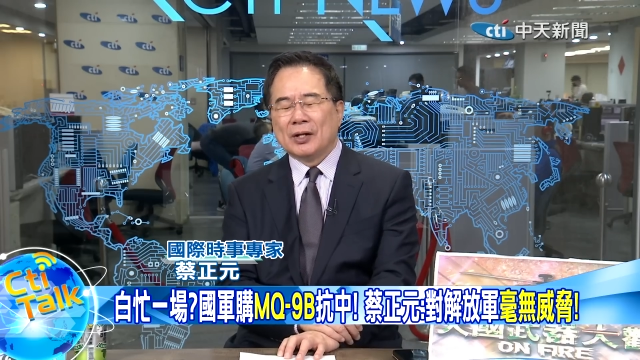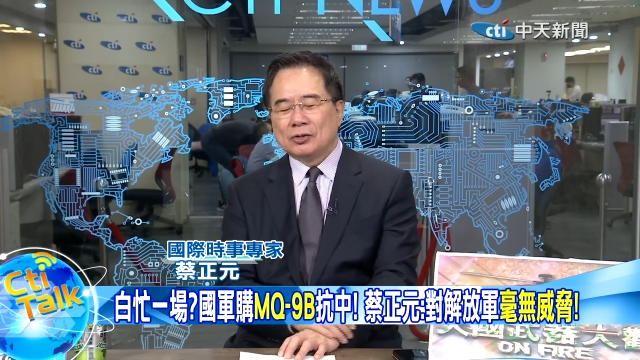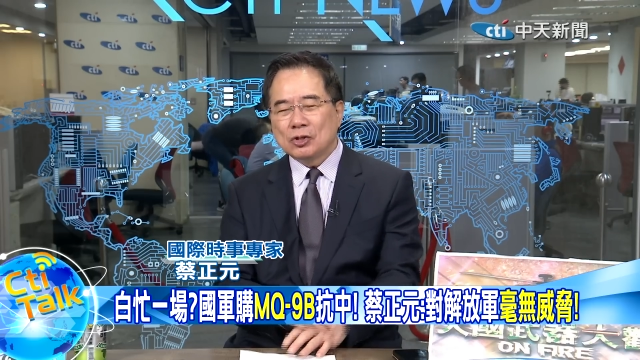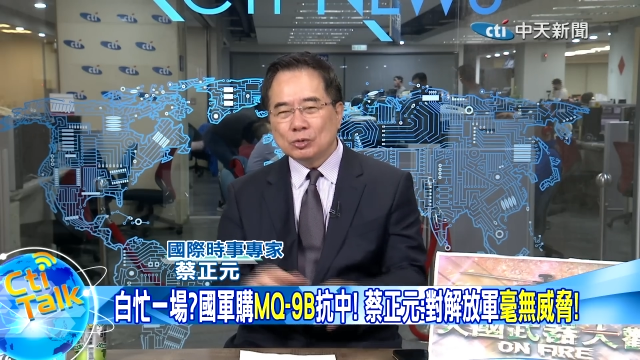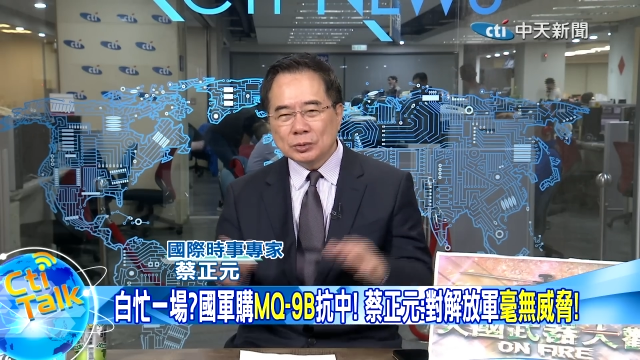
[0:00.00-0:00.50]

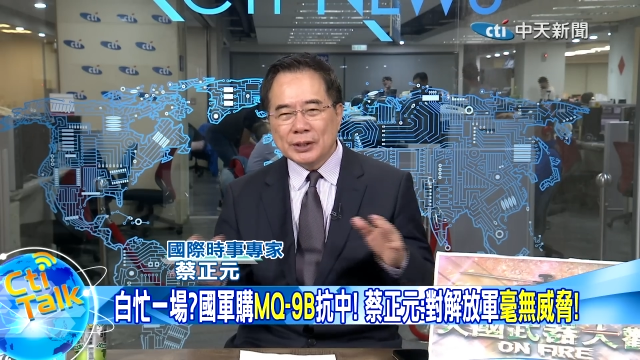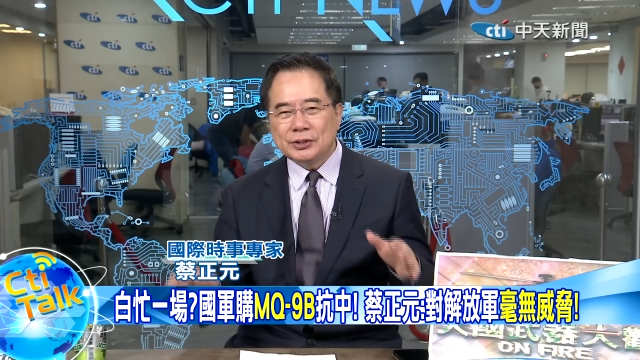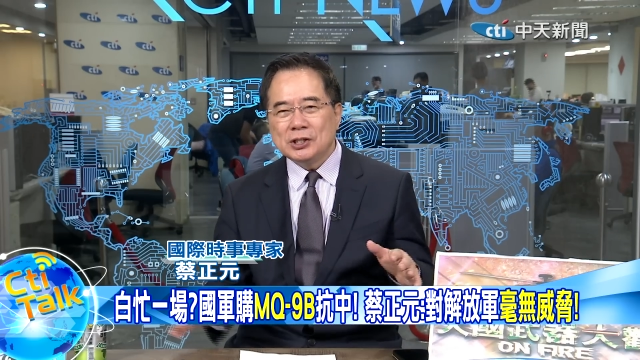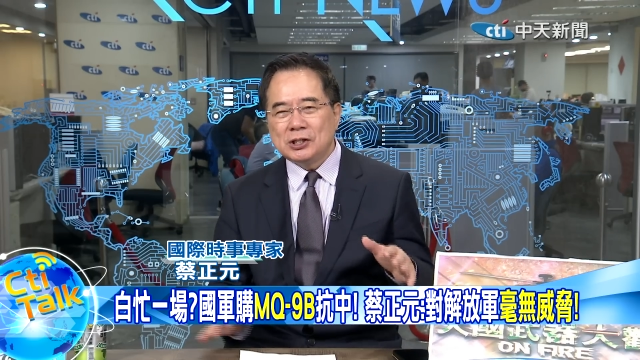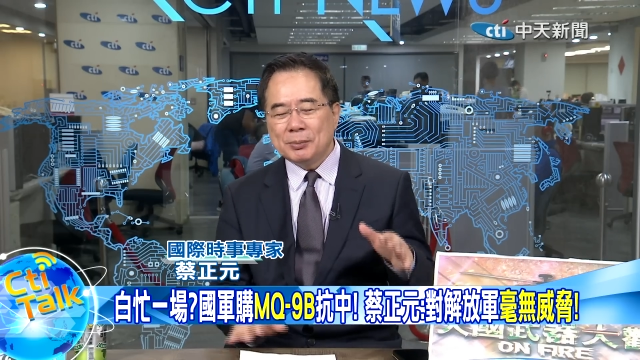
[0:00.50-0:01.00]
这种无人
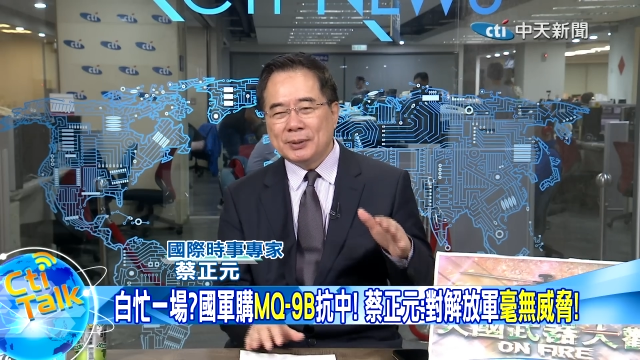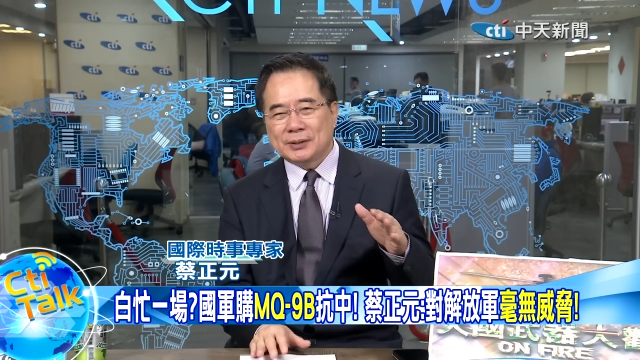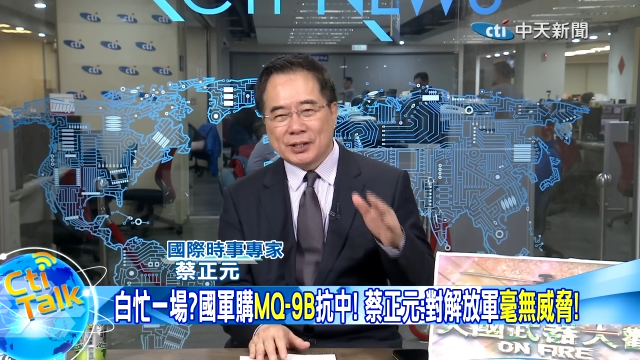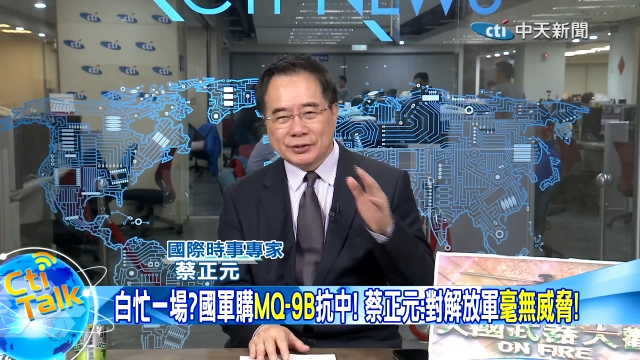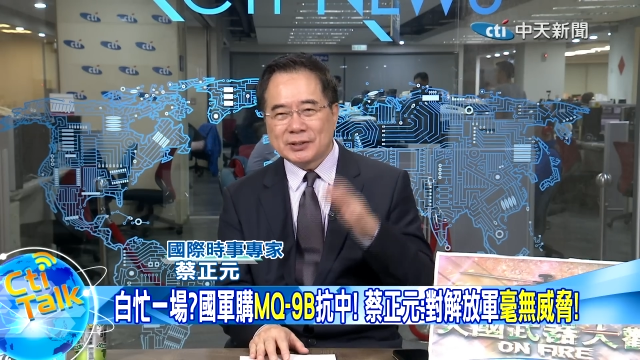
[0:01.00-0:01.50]
机基本
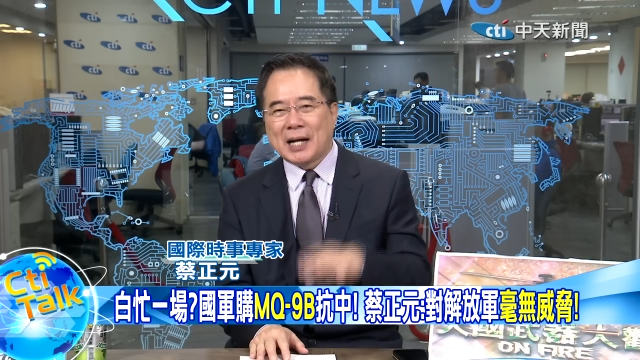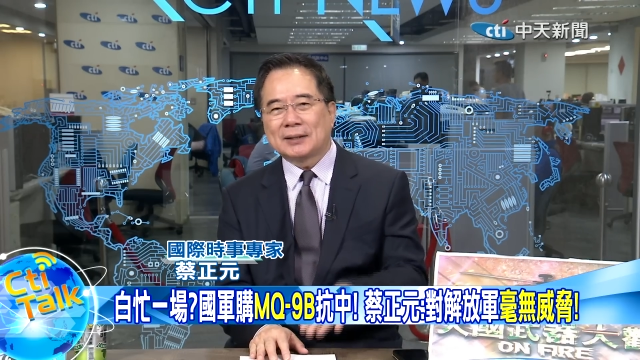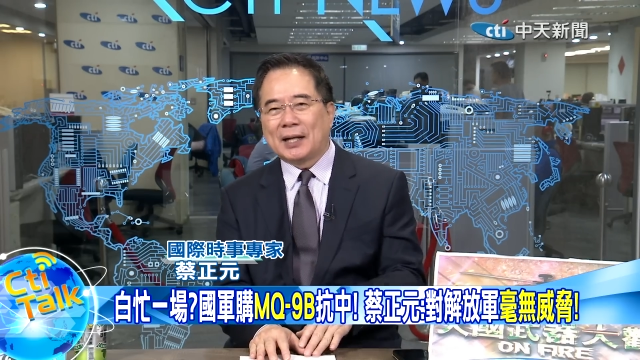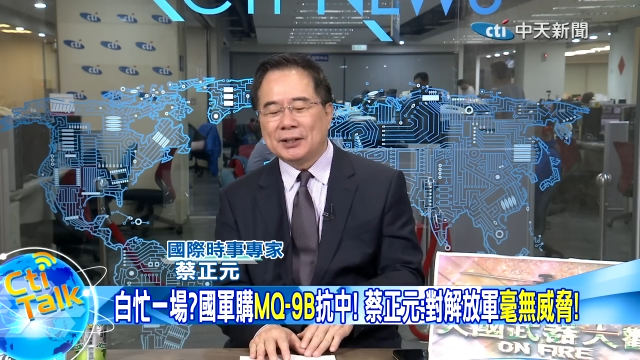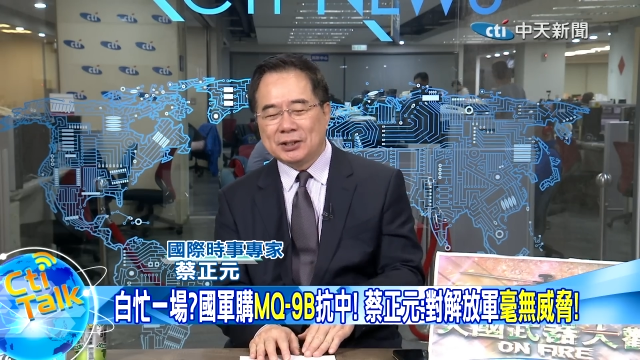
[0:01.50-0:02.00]
上是察
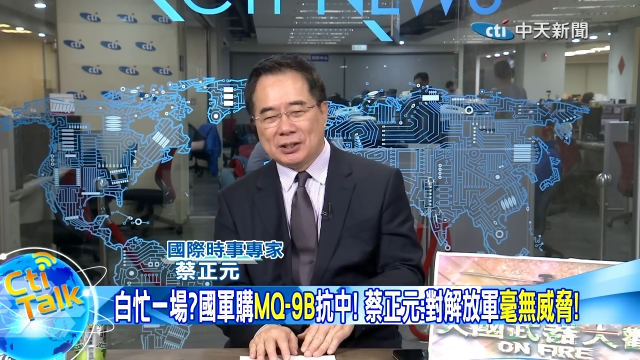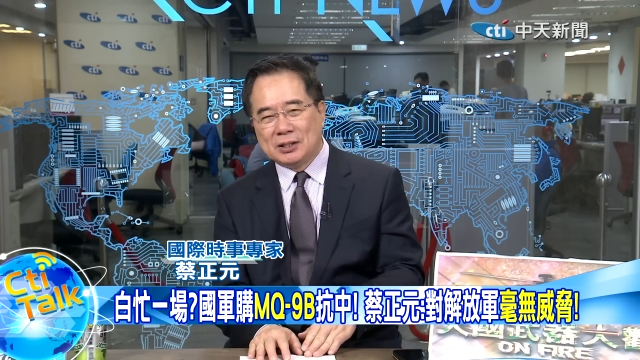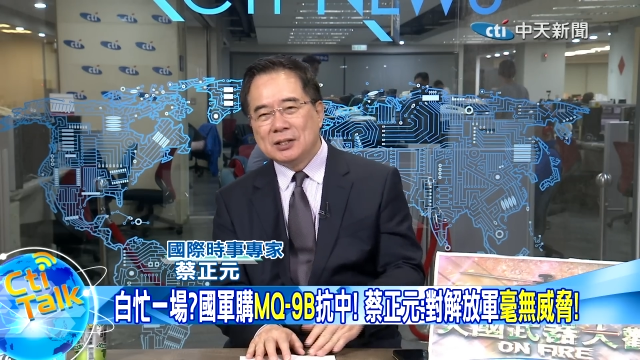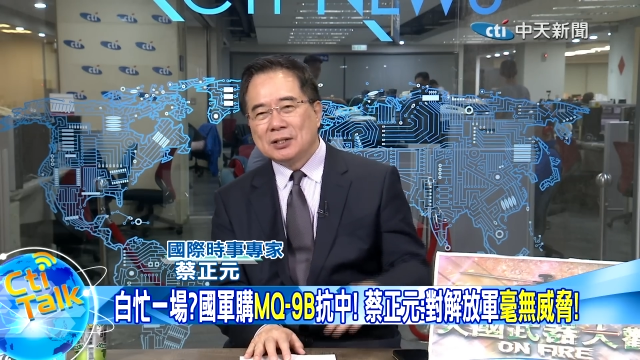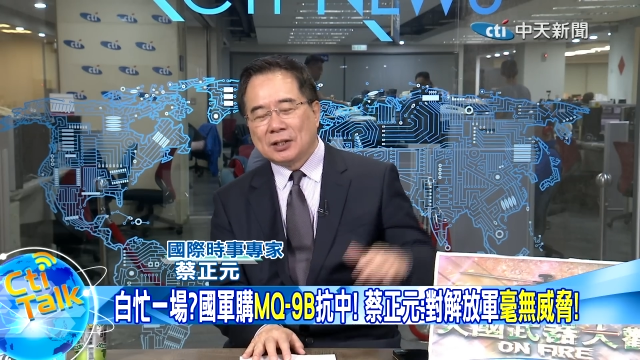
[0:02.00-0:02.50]
打一体，
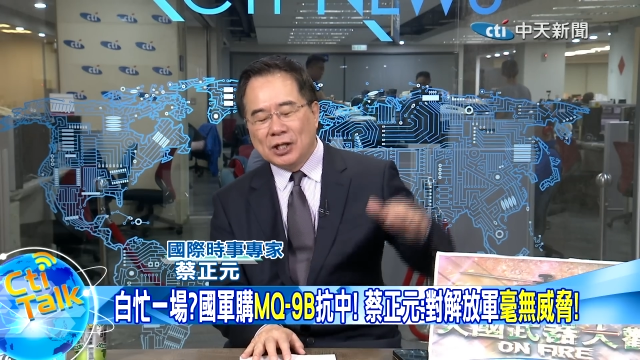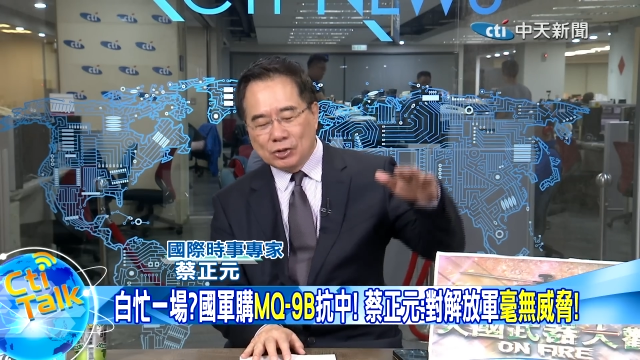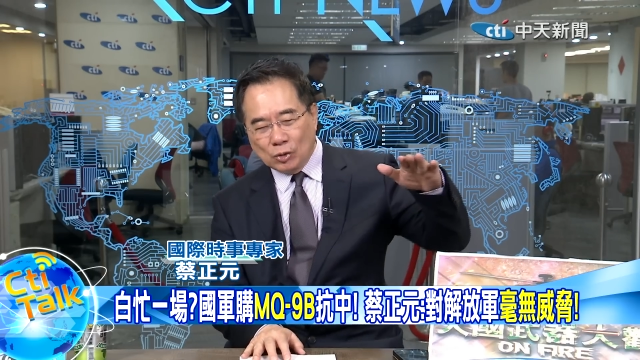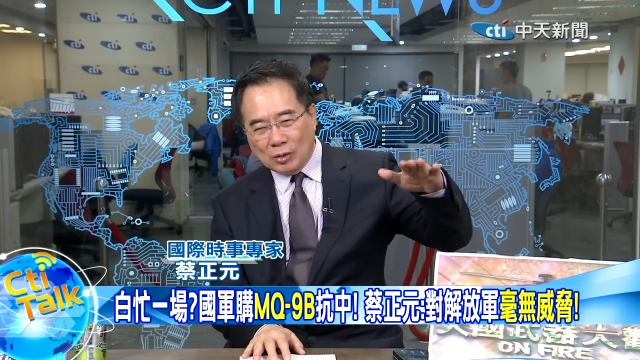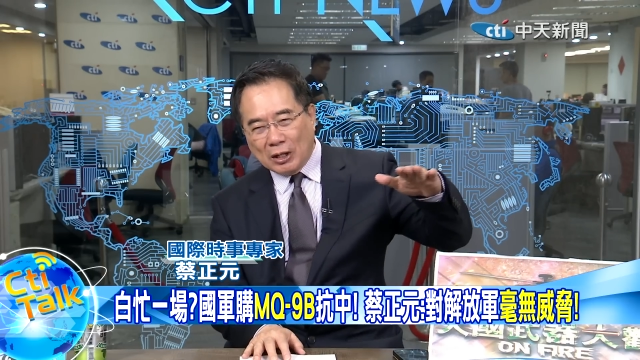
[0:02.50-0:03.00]
可以
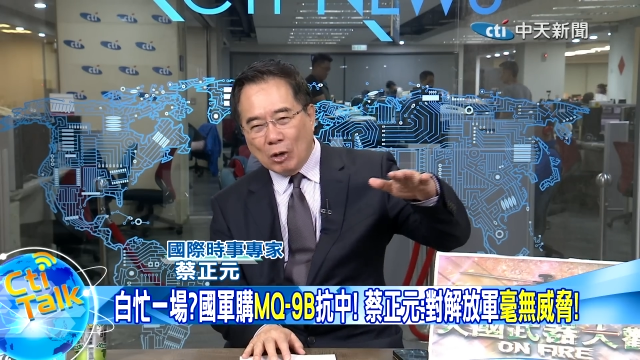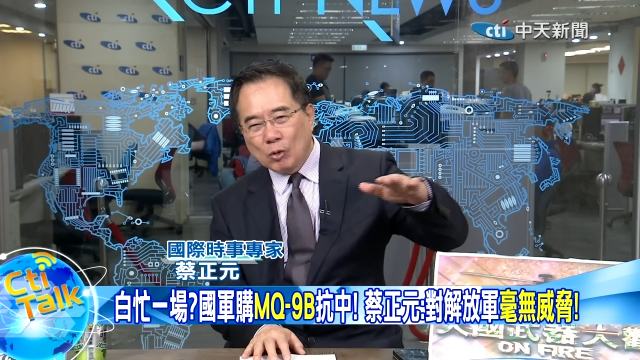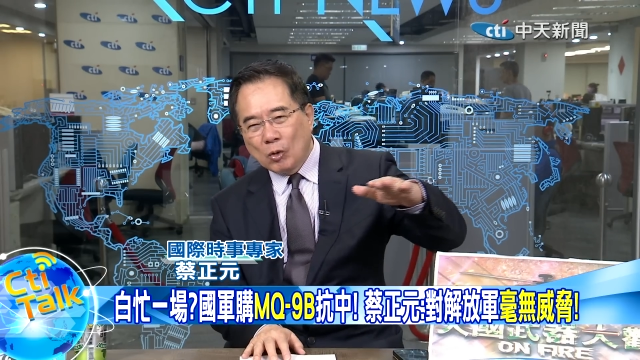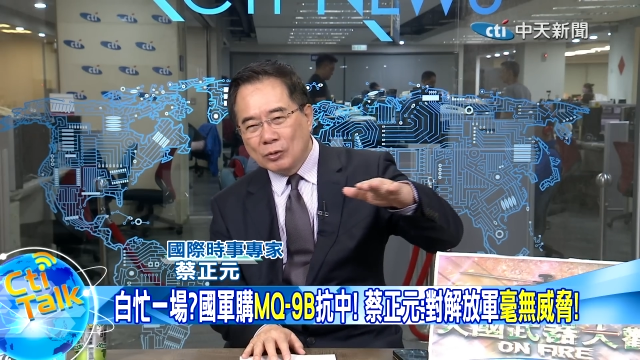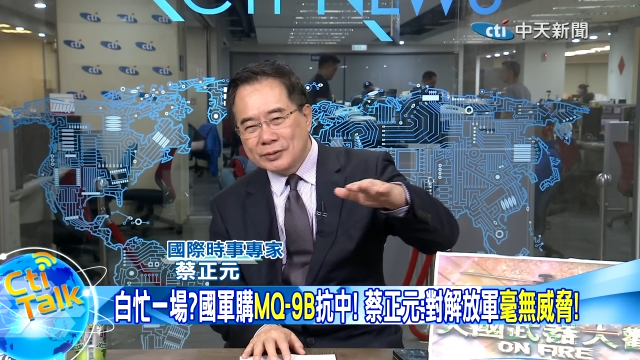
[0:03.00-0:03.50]
做高
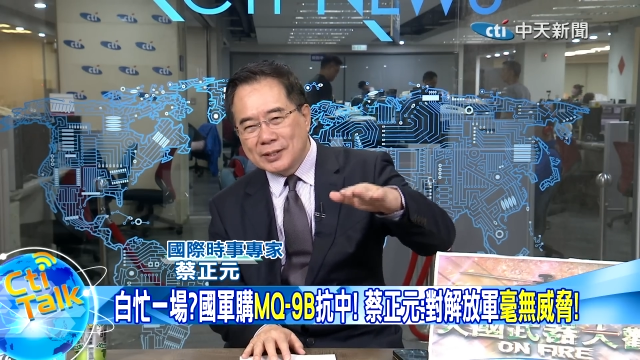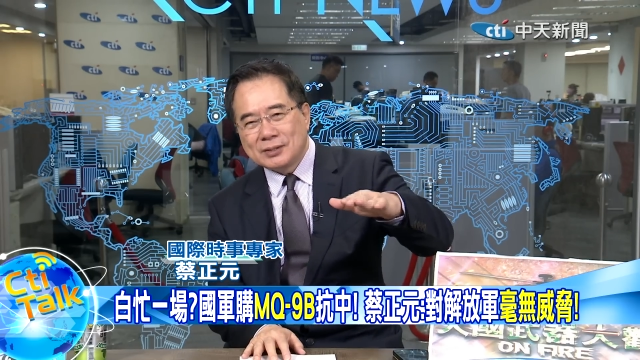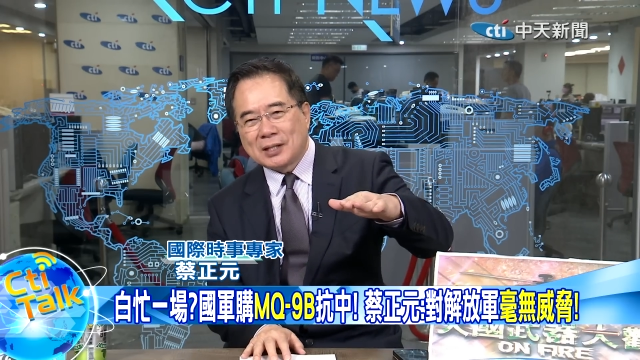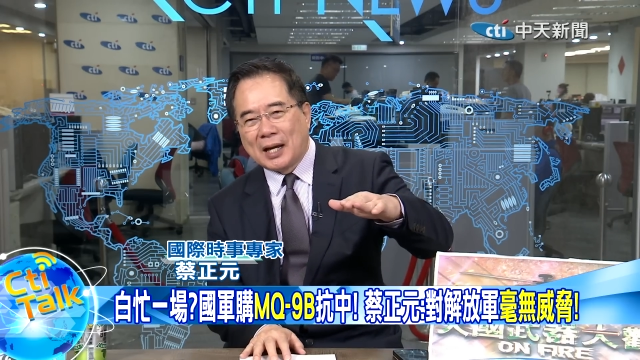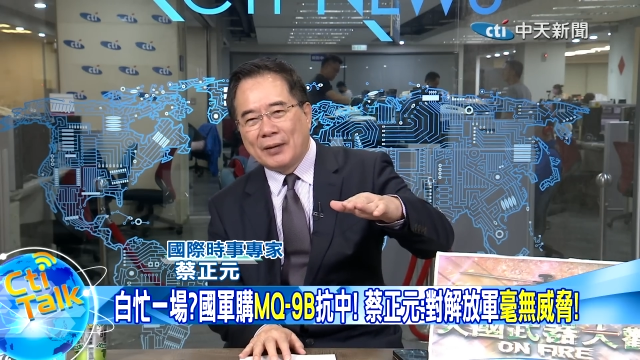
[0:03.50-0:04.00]
空侦
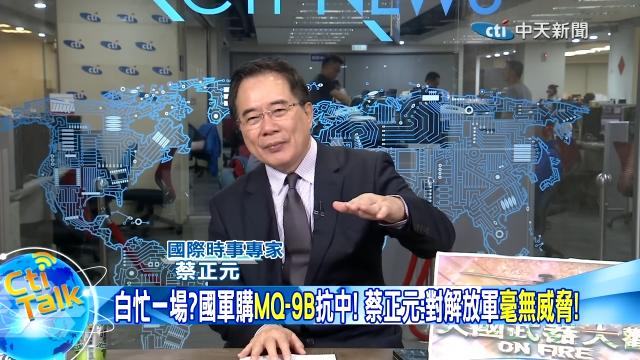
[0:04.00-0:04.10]
察，